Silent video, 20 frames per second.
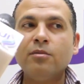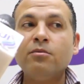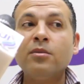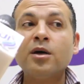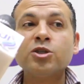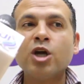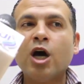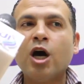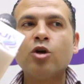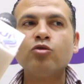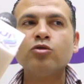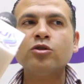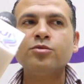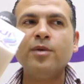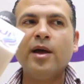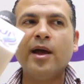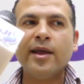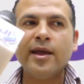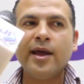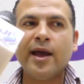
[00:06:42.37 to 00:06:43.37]
ما شعروش
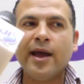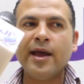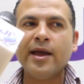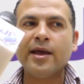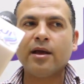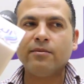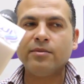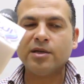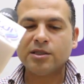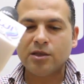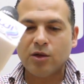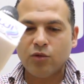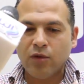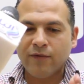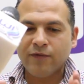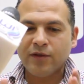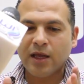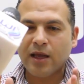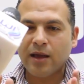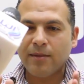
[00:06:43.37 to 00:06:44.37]
باي حاجه بس
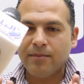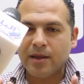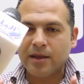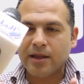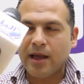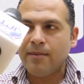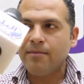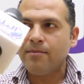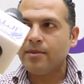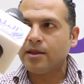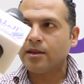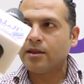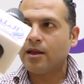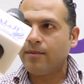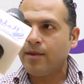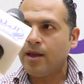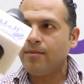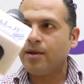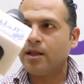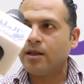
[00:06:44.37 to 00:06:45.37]
الوفد كان متامن
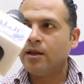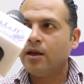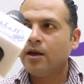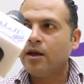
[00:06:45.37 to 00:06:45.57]
تماما